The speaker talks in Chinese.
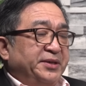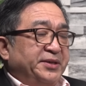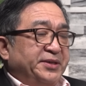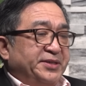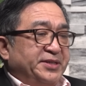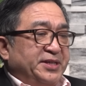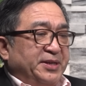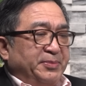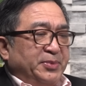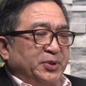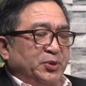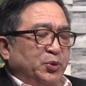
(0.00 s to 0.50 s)

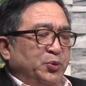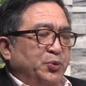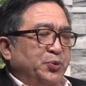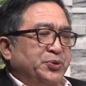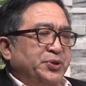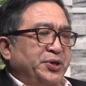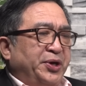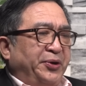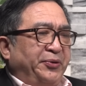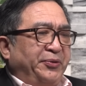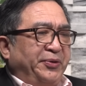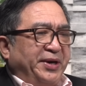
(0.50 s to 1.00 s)
什么图
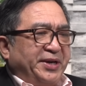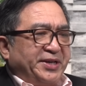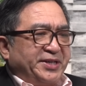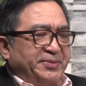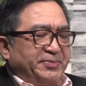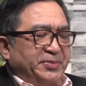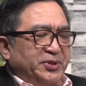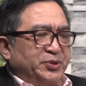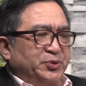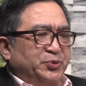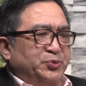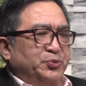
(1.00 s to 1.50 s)
高啊，什
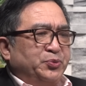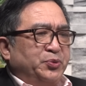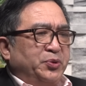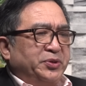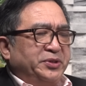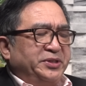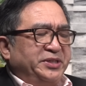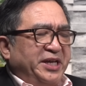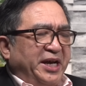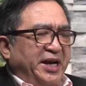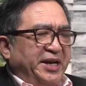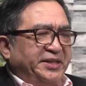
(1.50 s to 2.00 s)
么中国
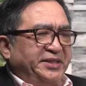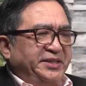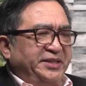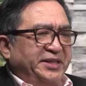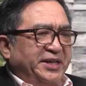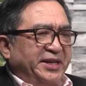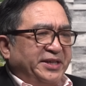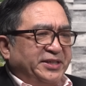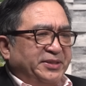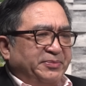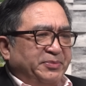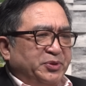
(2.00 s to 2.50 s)
加一
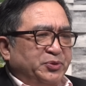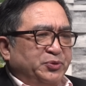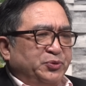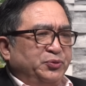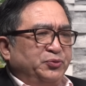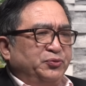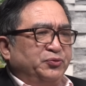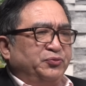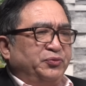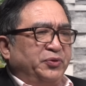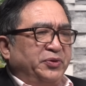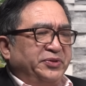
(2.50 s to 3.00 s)
啊，什么
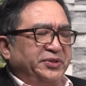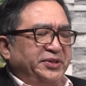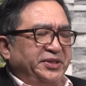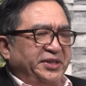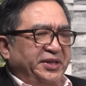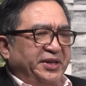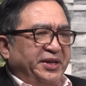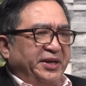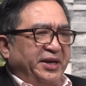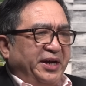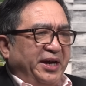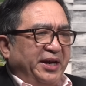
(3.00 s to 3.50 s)
去风
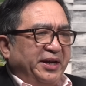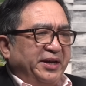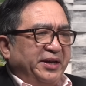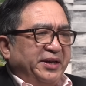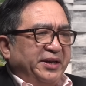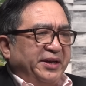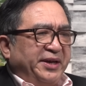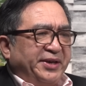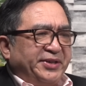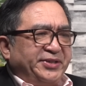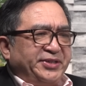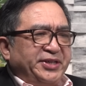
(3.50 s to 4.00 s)
险啊，
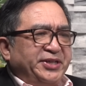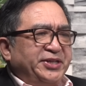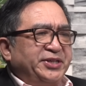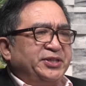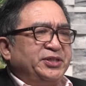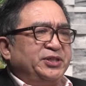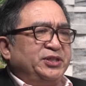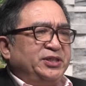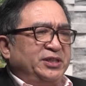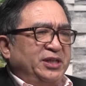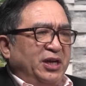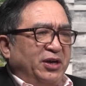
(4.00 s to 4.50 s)
啊，这些
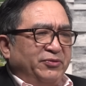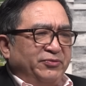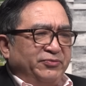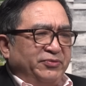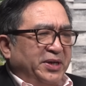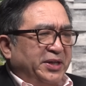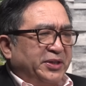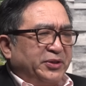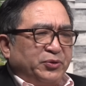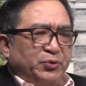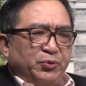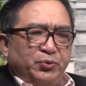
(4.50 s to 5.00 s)
想
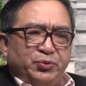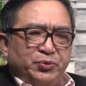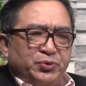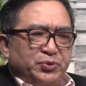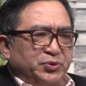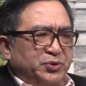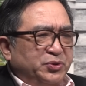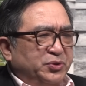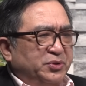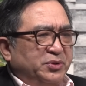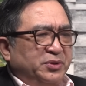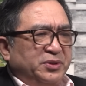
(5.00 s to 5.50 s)
法都
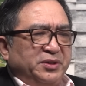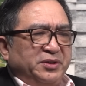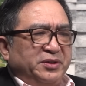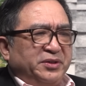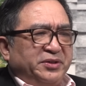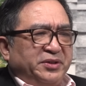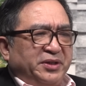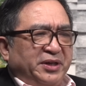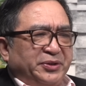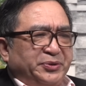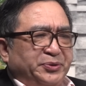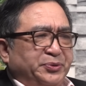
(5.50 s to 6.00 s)
是。
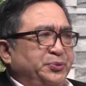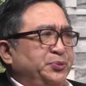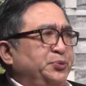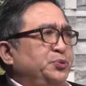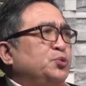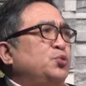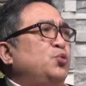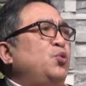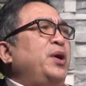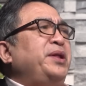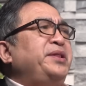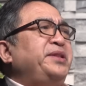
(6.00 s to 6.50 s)
啊，
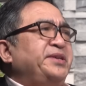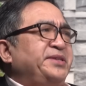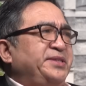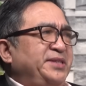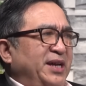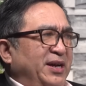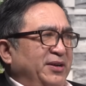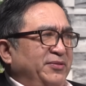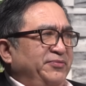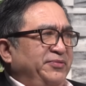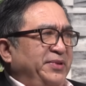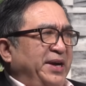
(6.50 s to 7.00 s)
主观的
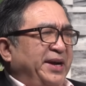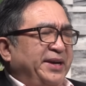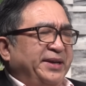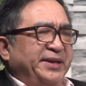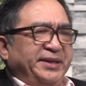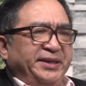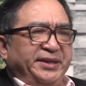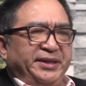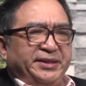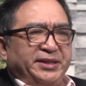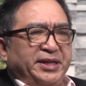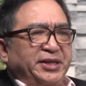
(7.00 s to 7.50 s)
想法
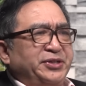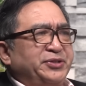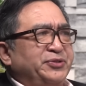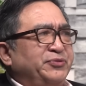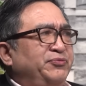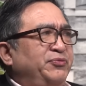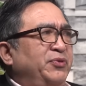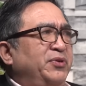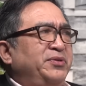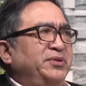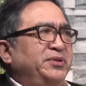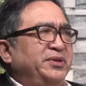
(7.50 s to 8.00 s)
一阵
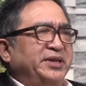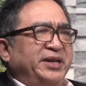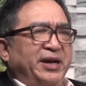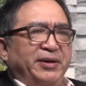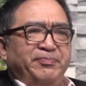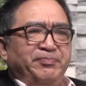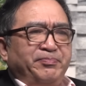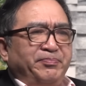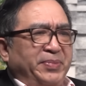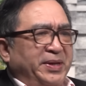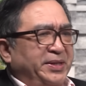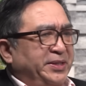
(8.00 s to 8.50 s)
风
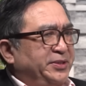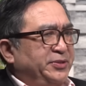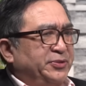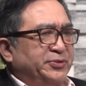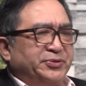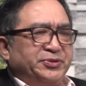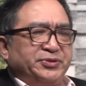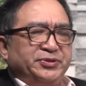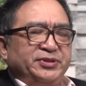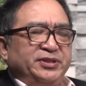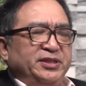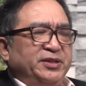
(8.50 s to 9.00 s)
根本就
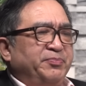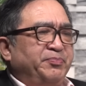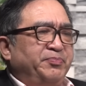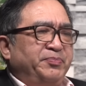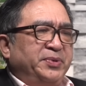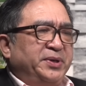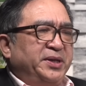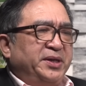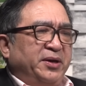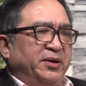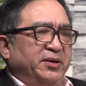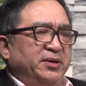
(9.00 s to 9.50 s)
实行
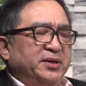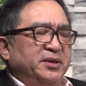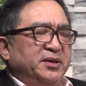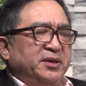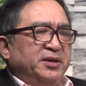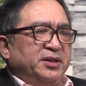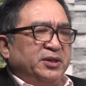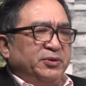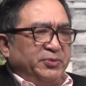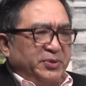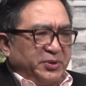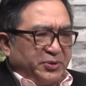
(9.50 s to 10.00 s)
不了，
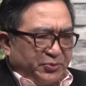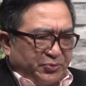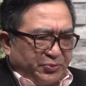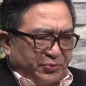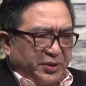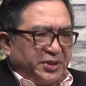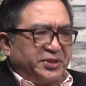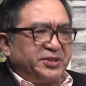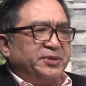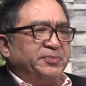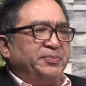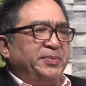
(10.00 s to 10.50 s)
因为主
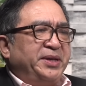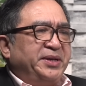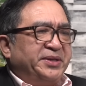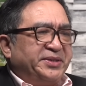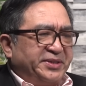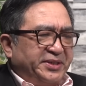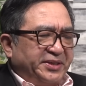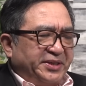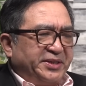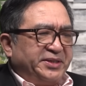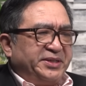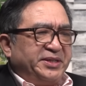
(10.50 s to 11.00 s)
要是没有
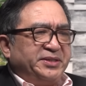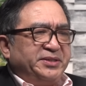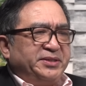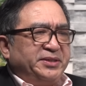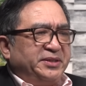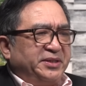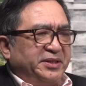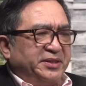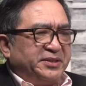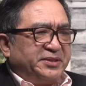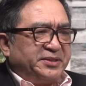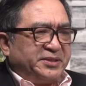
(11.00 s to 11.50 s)
这样的经济
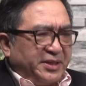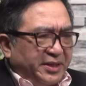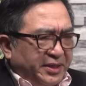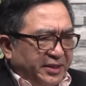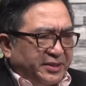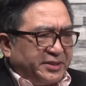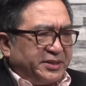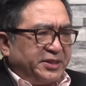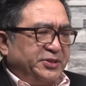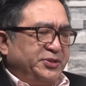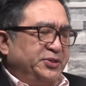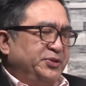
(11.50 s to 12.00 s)
体。这
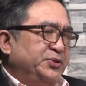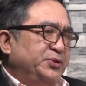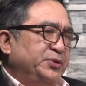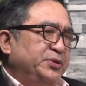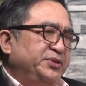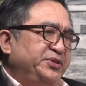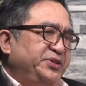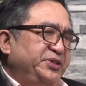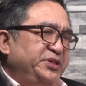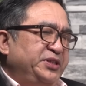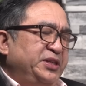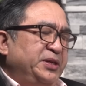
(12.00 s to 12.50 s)
才是
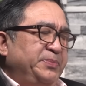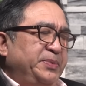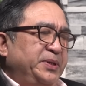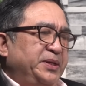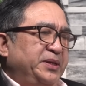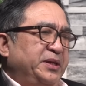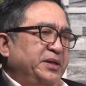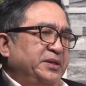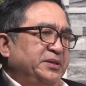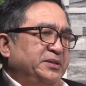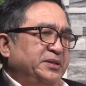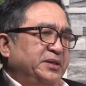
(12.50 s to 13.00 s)
习近平
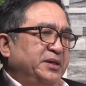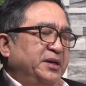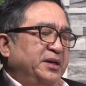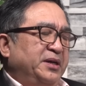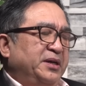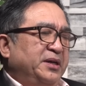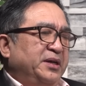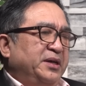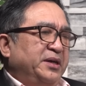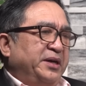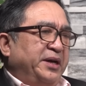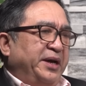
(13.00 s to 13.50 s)
的这个
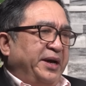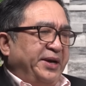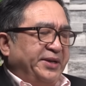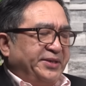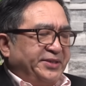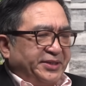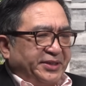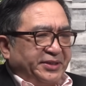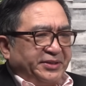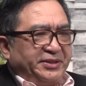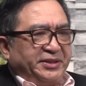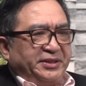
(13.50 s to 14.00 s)
啊
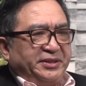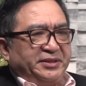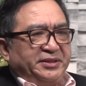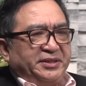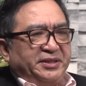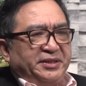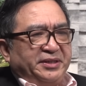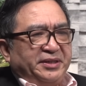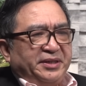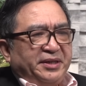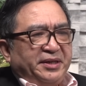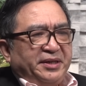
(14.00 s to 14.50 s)
这个底
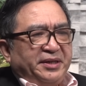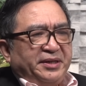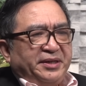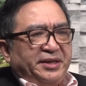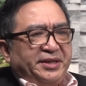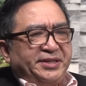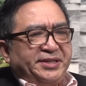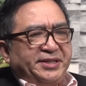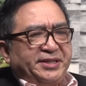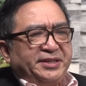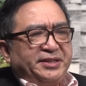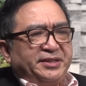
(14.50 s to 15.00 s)
气。
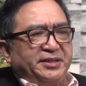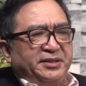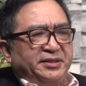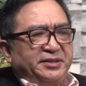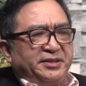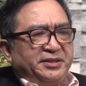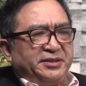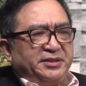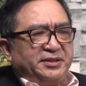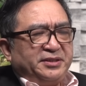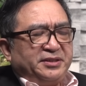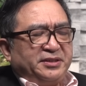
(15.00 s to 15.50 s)
那甚至
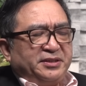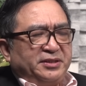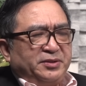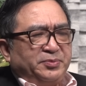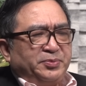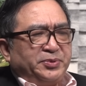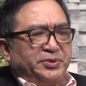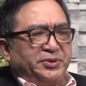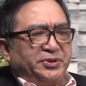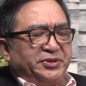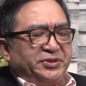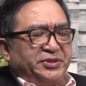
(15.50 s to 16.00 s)
是
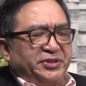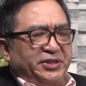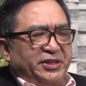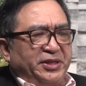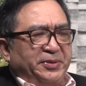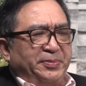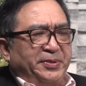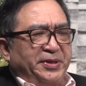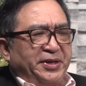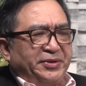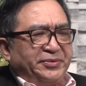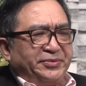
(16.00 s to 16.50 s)
不是习
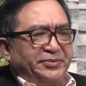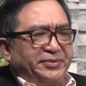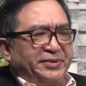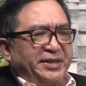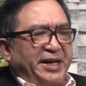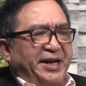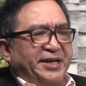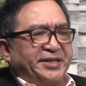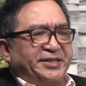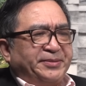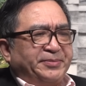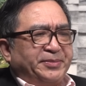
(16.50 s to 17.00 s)
近平要去
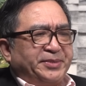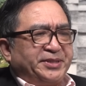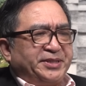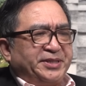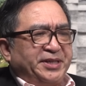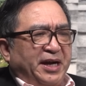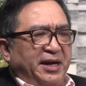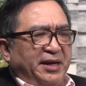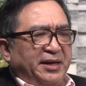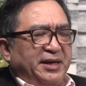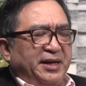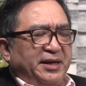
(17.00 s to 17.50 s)
打什么
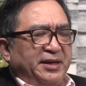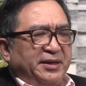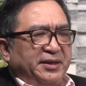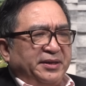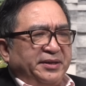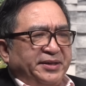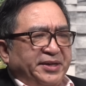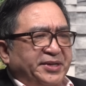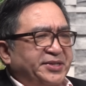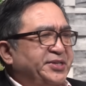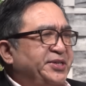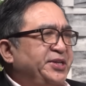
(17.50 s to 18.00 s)
仗呢？
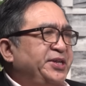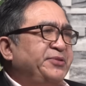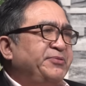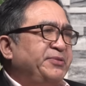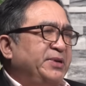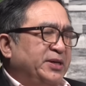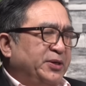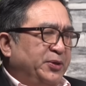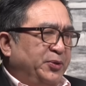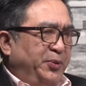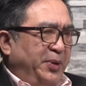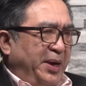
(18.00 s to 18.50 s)
那是另外
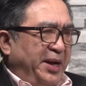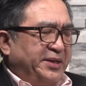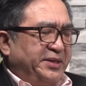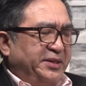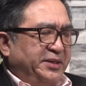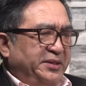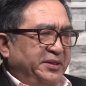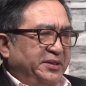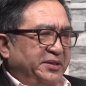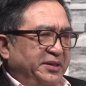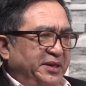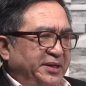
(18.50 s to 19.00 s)
一个话
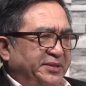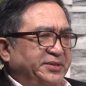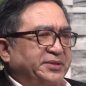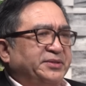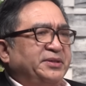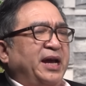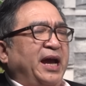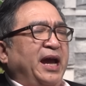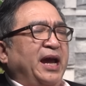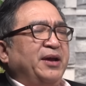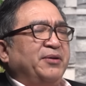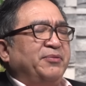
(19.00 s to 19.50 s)
题，那是
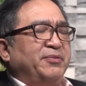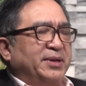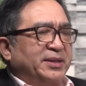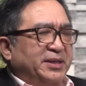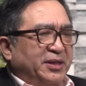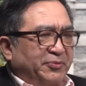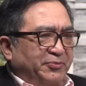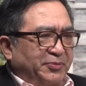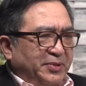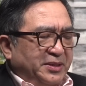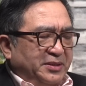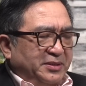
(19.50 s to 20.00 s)
台湾
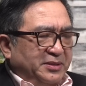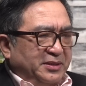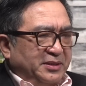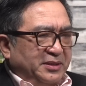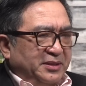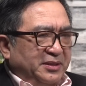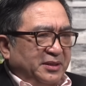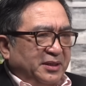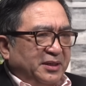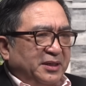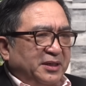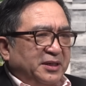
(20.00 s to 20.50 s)
的危
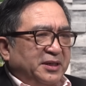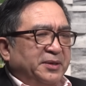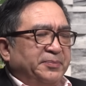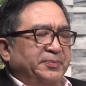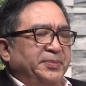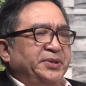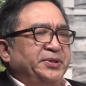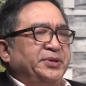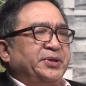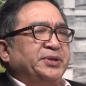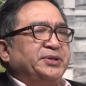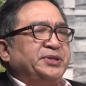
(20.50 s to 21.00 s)
机，
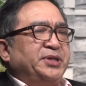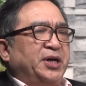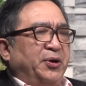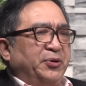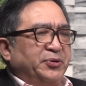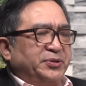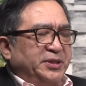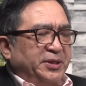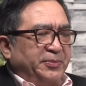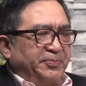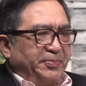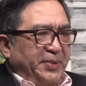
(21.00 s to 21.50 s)
比如说
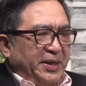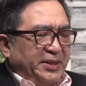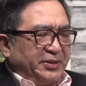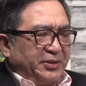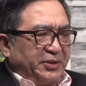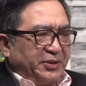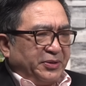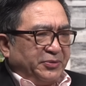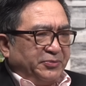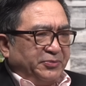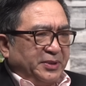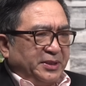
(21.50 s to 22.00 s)
朝鲜半
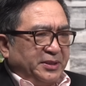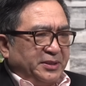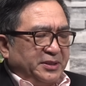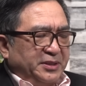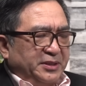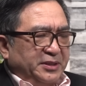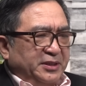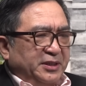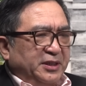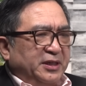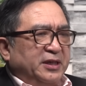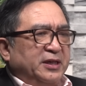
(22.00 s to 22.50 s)
岛的危
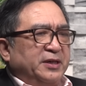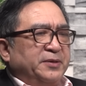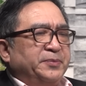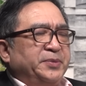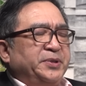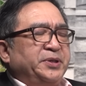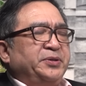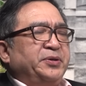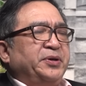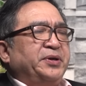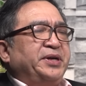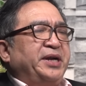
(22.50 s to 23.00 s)
机，
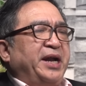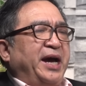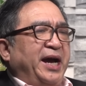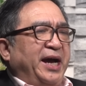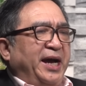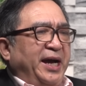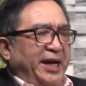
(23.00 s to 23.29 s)
比如说南